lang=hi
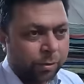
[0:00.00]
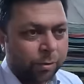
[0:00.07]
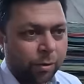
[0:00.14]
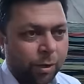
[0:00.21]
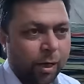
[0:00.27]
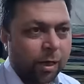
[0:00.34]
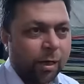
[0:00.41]

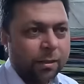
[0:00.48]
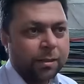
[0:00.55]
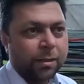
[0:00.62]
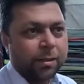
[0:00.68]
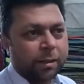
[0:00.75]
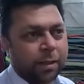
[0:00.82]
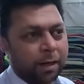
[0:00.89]
तो आगे
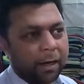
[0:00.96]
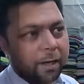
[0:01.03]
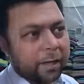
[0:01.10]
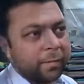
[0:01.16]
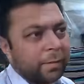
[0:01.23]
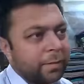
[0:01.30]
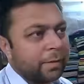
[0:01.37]
चलते हैं
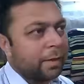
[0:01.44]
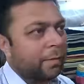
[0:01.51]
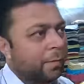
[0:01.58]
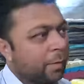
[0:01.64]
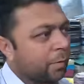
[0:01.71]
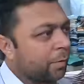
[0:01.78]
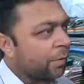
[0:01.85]
आगे भी
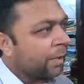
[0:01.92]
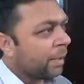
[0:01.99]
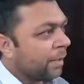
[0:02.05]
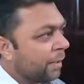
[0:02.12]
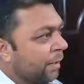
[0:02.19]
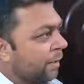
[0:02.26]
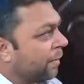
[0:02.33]
जनाब आपको
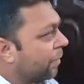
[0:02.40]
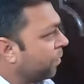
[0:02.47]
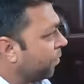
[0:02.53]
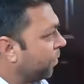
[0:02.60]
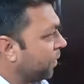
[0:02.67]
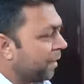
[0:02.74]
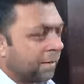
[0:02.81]
दिखाते हैं
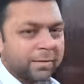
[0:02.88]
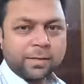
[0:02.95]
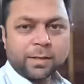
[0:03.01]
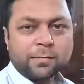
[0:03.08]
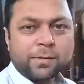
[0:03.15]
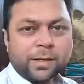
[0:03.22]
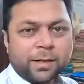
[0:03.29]
इस
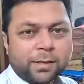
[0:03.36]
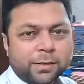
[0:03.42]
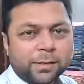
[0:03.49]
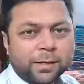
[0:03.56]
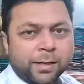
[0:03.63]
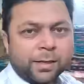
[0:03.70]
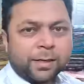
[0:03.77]
तरफ देखें
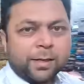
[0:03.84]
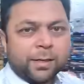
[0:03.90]
जी